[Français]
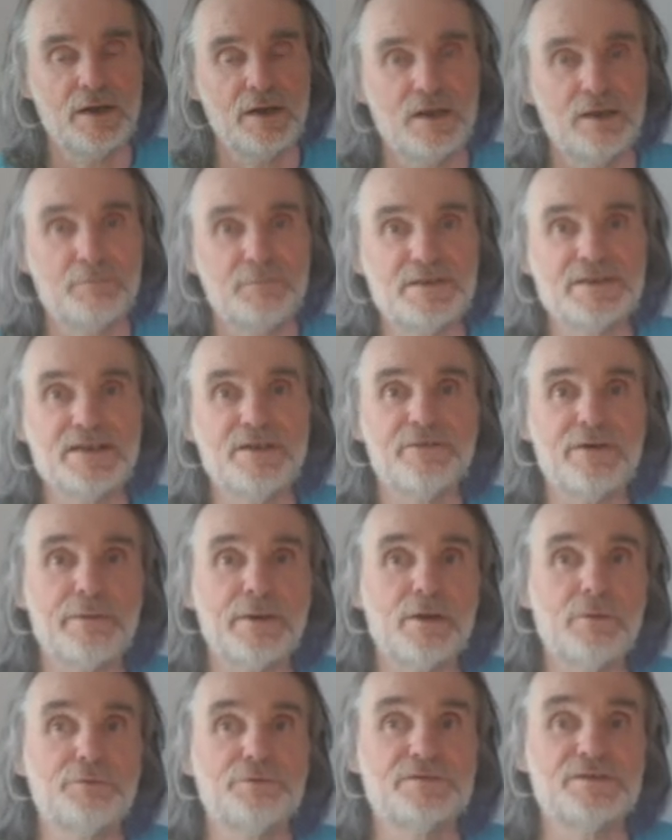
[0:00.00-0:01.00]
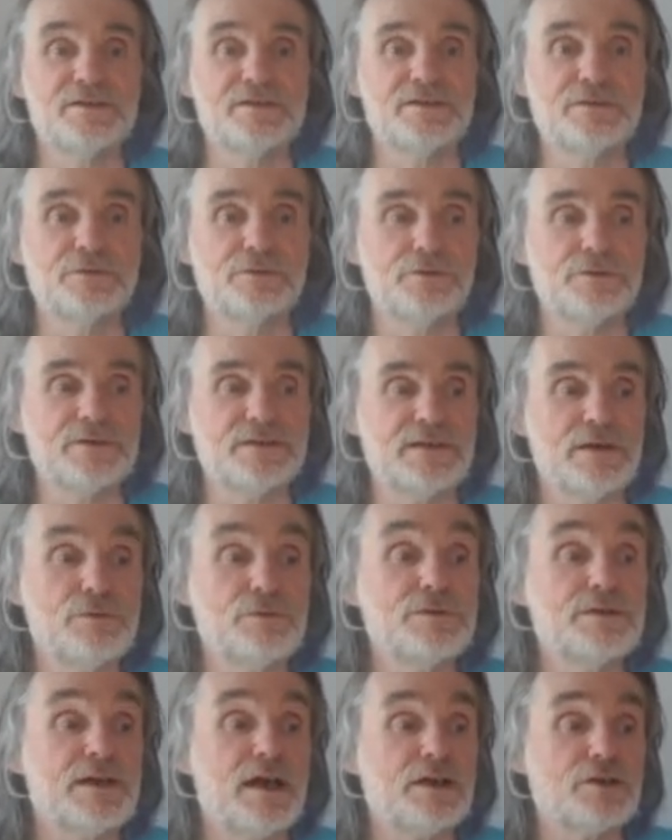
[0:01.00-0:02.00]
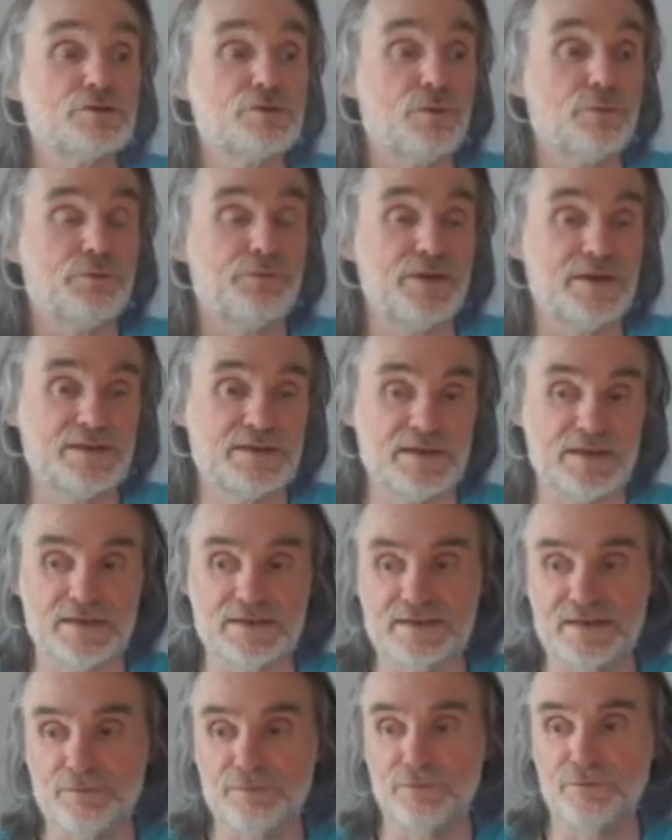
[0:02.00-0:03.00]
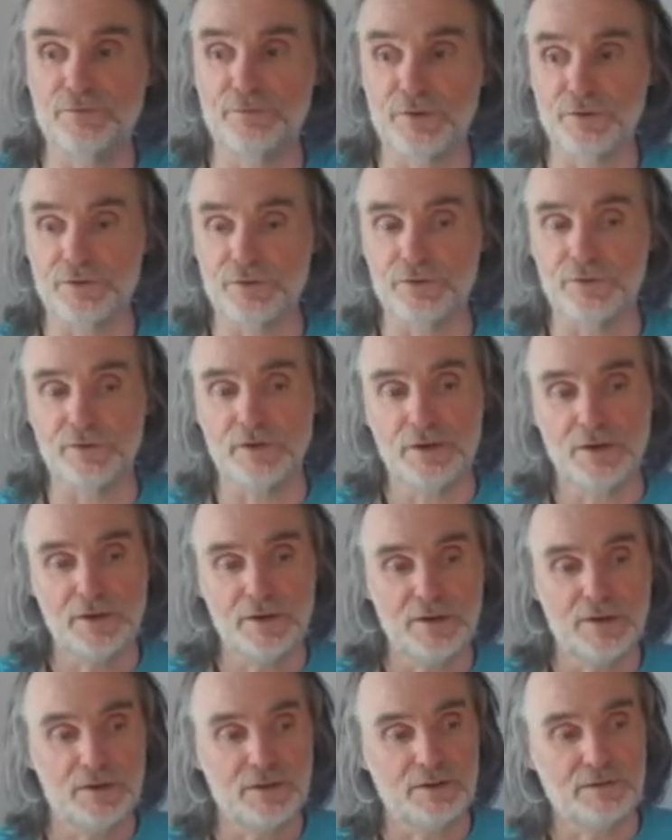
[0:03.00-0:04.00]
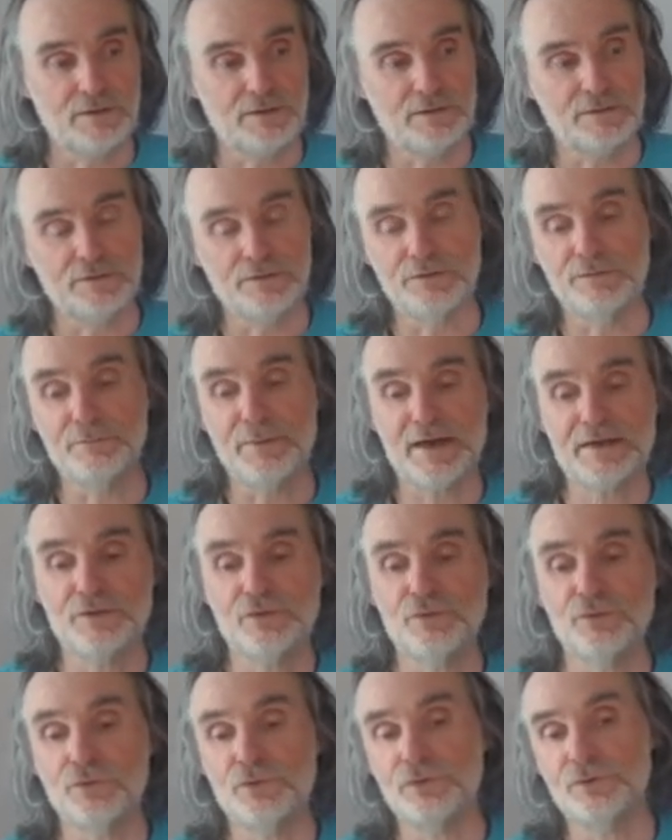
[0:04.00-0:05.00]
mais ce qui fabrique le plus de CO2, c'est l'usage qu'on fait de ces, mouvements de, bateaux,